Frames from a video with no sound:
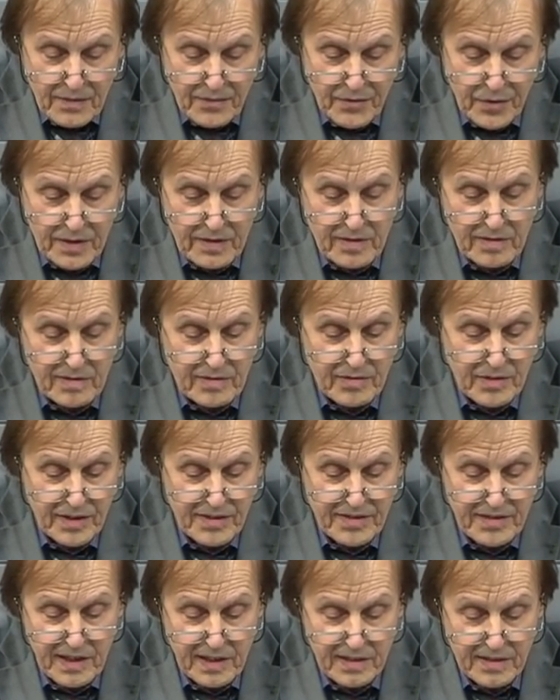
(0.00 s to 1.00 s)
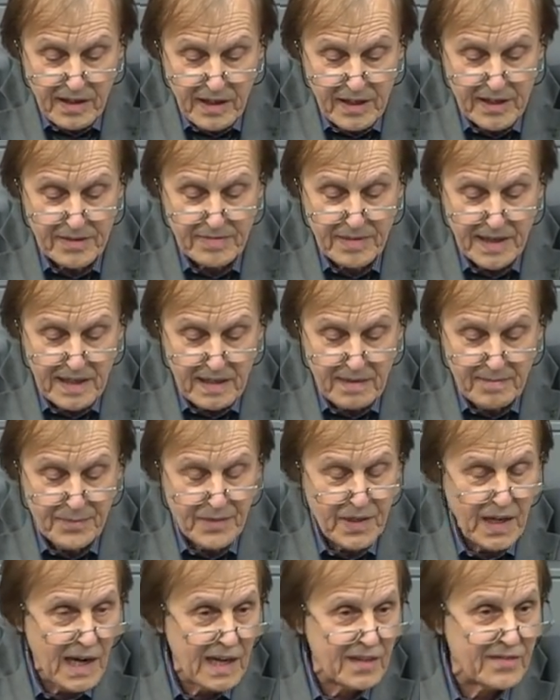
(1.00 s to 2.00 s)
wird suggestiert, als wenn
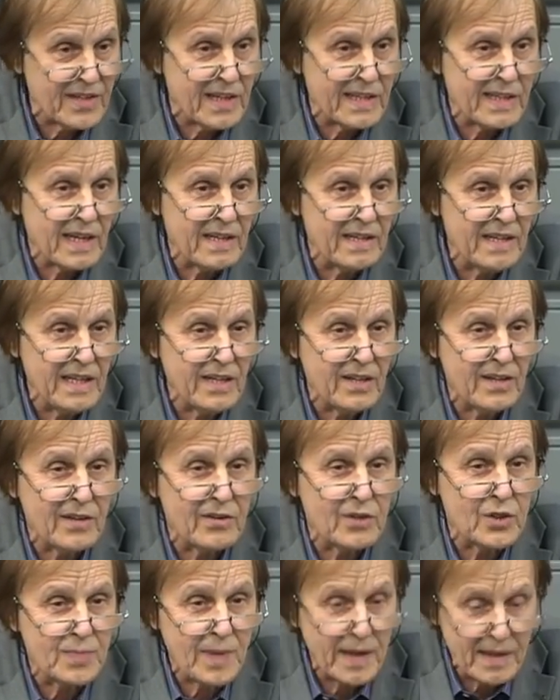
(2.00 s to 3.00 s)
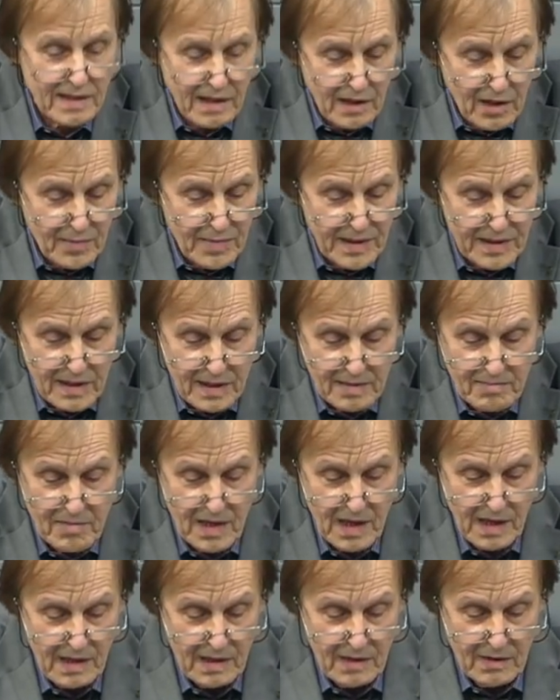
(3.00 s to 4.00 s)
die Anzahl der niedrigen Spender auch mit, dem,
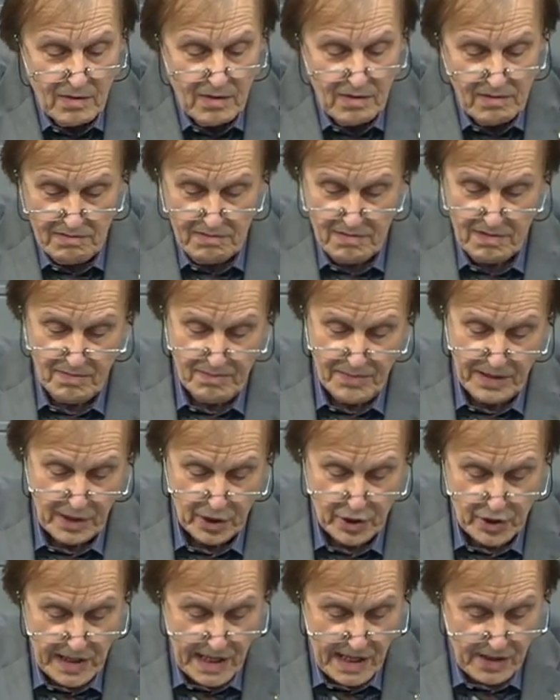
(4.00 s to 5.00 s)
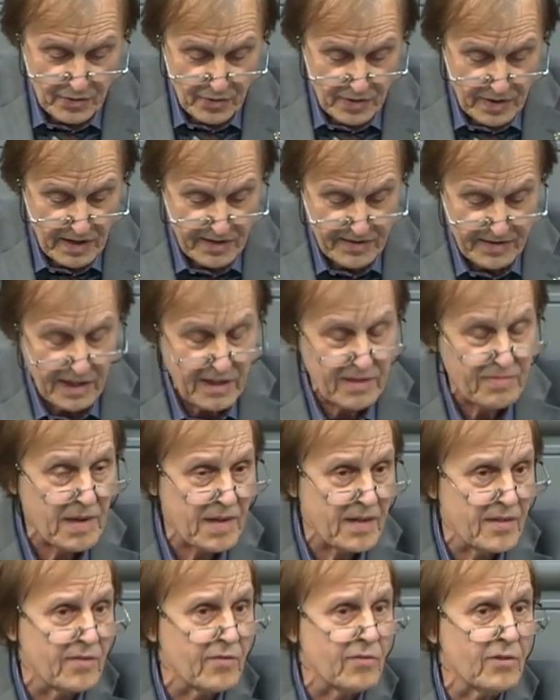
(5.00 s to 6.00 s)
äh, mit der Stärkung des
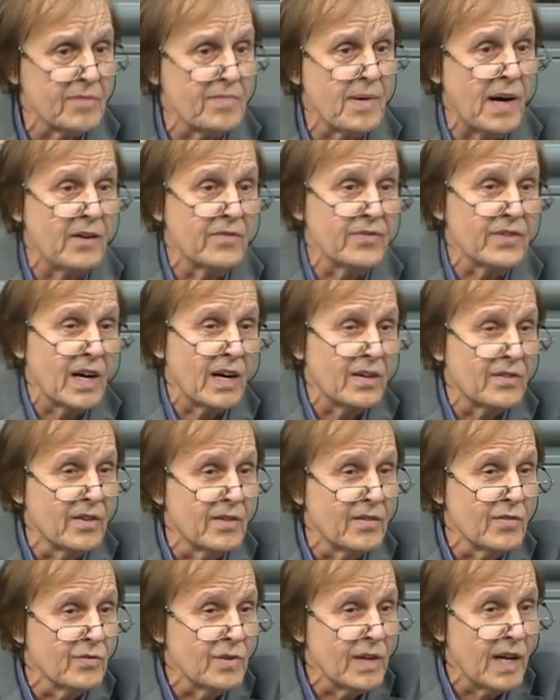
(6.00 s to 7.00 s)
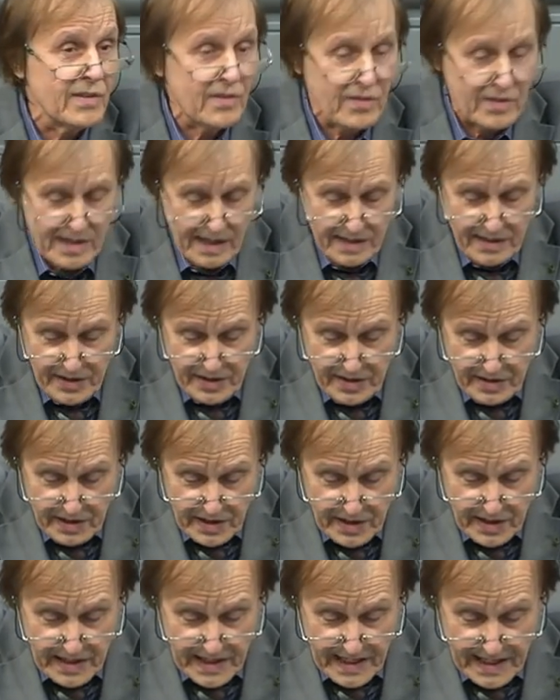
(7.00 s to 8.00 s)
Transplantationsbeauftragten zu tun hat. Das kann ich ja
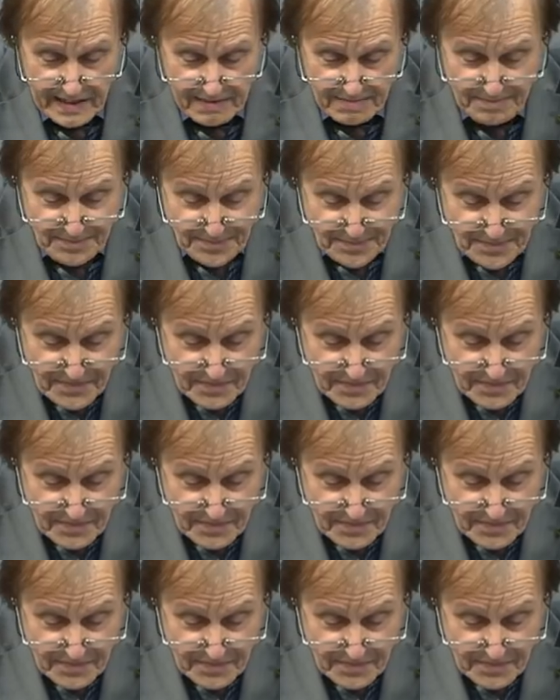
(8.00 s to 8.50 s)
nicht erkennen.